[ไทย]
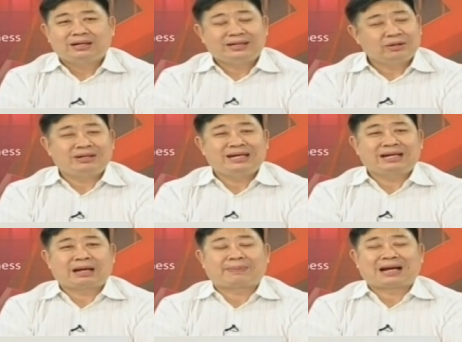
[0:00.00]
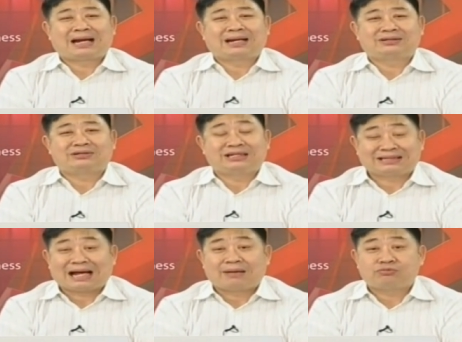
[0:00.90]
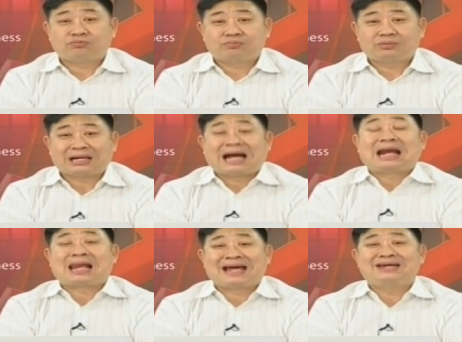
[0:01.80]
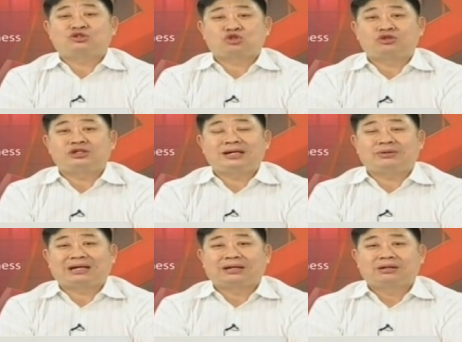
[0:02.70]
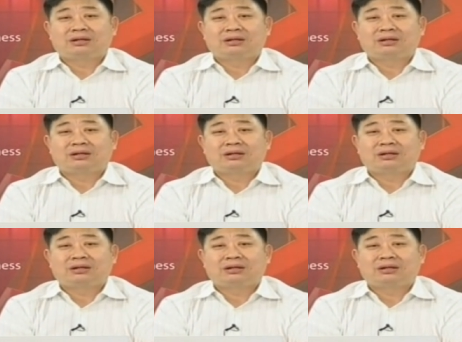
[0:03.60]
เดี๋ยวนี้กับการติดตามการไลฟ์โซเชียลเนี่ย